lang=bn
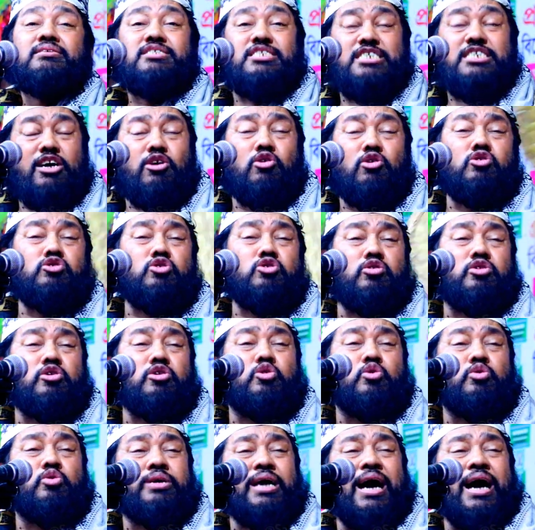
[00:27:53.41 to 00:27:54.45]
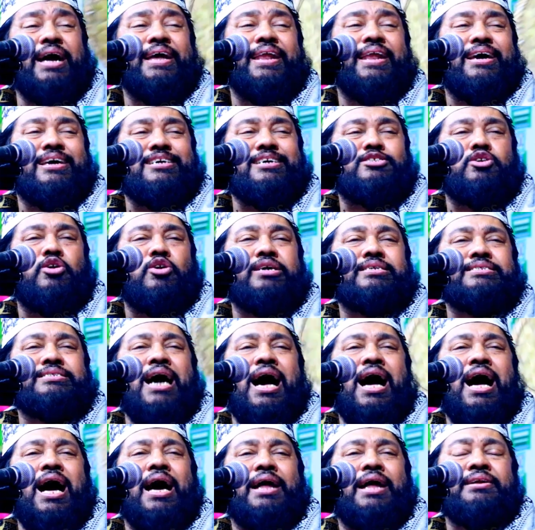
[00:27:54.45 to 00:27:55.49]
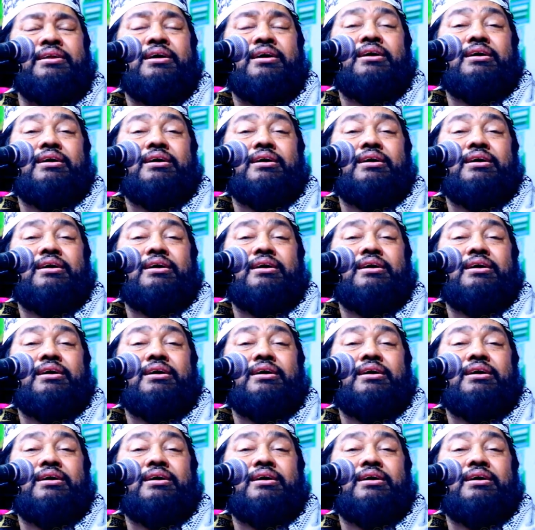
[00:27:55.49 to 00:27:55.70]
সেগুলো যদি দুনিয়ায় রেখে চলে যান